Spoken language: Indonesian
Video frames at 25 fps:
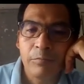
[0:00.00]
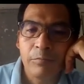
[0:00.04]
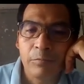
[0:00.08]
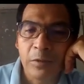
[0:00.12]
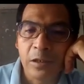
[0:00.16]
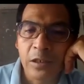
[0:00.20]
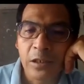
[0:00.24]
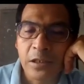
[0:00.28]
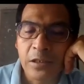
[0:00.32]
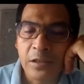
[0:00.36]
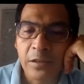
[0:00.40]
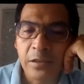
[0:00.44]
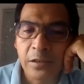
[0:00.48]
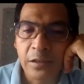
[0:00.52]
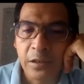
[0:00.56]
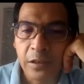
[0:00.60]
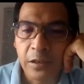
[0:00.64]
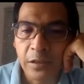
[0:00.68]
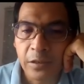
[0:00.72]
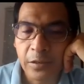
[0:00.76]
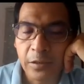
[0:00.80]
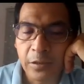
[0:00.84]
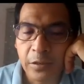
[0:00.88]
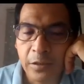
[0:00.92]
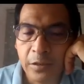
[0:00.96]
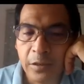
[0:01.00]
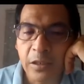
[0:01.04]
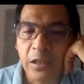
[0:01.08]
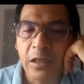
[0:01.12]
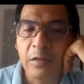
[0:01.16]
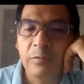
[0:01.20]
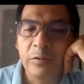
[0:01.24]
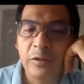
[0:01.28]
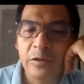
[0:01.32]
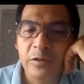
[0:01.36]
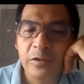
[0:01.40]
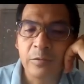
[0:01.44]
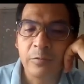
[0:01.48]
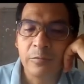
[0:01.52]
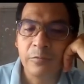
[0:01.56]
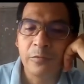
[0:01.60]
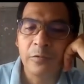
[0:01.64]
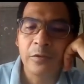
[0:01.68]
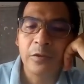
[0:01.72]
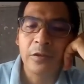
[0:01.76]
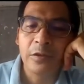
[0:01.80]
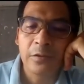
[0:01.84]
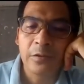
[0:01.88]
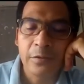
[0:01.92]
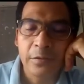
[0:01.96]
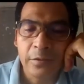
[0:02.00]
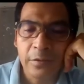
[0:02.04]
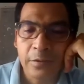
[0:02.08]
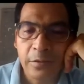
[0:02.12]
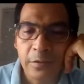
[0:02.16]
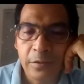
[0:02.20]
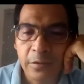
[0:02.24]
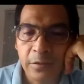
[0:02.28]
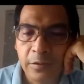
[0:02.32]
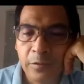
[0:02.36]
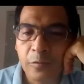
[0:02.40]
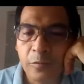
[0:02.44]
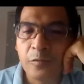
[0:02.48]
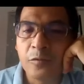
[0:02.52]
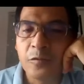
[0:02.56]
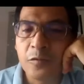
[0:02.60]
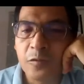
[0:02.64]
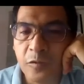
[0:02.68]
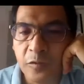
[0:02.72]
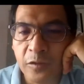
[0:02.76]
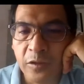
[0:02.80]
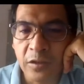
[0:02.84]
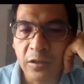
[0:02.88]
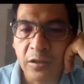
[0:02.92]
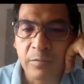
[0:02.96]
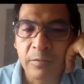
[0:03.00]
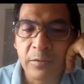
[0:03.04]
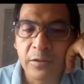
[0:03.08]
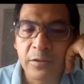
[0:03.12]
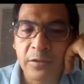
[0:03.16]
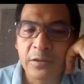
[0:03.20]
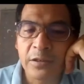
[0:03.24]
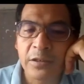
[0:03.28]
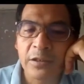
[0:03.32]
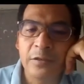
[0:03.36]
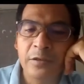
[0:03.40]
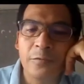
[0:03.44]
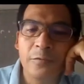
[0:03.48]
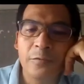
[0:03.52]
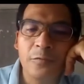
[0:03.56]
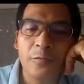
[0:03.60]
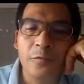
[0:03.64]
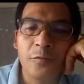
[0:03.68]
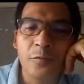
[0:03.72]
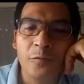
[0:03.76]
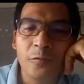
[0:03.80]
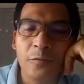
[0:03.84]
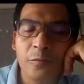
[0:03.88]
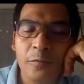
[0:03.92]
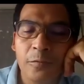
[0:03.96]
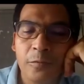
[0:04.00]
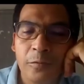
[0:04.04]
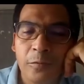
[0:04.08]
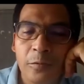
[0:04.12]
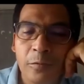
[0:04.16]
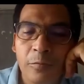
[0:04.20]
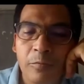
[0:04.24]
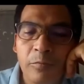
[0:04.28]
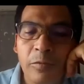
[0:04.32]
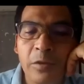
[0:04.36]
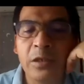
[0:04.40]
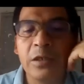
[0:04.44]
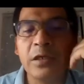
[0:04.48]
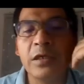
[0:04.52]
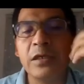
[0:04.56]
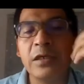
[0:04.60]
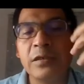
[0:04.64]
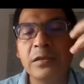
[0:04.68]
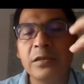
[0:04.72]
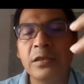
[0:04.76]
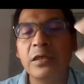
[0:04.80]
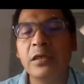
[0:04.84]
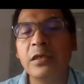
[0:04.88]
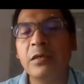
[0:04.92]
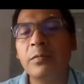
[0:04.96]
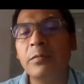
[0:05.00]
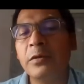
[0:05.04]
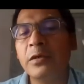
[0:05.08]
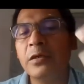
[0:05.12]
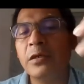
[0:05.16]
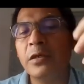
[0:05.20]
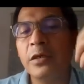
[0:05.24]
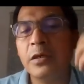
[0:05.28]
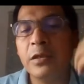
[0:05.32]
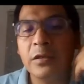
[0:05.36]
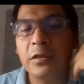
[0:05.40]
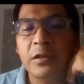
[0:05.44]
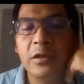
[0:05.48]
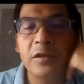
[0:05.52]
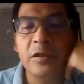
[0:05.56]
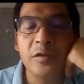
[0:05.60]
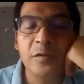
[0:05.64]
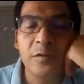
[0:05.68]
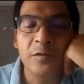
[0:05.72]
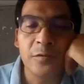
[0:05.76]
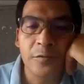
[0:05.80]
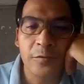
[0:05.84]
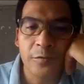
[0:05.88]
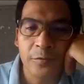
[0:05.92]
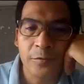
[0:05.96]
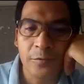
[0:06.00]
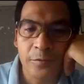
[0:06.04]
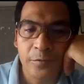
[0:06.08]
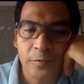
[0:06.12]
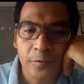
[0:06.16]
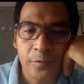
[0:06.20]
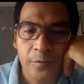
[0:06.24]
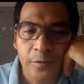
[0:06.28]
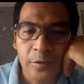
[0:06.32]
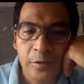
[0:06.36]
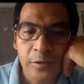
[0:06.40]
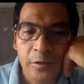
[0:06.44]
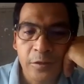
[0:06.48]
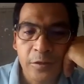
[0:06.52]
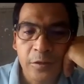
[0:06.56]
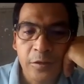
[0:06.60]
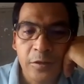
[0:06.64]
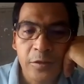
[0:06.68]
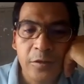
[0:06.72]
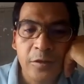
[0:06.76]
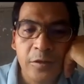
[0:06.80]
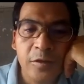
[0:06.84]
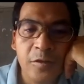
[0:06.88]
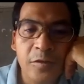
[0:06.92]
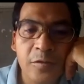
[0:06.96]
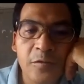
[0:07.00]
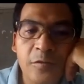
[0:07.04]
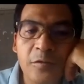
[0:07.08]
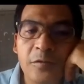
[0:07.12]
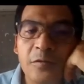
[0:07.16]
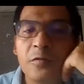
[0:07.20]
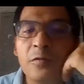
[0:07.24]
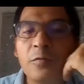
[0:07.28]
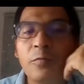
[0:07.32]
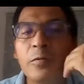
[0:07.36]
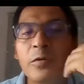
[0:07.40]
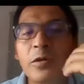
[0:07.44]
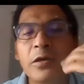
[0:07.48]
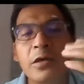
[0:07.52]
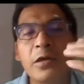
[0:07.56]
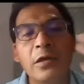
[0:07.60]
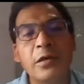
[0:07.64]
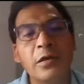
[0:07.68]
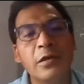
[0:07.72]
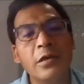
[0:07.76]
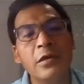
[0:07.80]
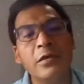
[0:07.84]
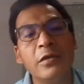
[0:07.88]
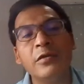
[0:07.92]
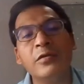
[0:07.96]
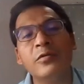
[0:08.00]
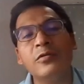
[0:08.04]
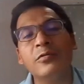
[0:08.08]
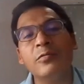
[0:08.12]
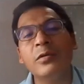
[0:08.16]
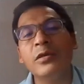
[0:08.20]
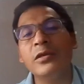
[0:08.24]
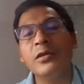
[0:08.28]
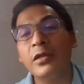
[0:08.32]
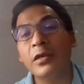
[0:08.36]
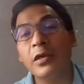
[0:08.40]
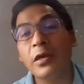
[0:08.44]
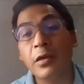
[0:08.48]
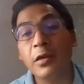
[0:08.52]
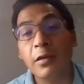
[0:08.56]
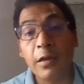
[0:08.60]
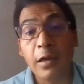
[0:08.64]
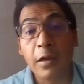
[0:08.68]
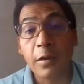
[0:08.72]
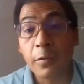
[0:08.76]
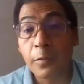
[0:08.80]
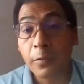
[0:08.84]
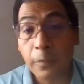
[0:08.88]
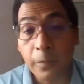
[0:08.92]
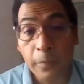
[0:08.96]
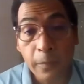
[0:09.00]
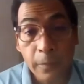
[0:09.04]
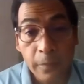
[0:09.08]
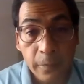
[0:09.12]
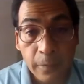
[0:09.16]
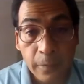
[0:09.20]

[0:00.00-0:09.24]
mengajak kami semua, khususnya teman saya itu untuk berkaca kepada Yesus. Yesus itu berkaryanya cuma tiga tahun.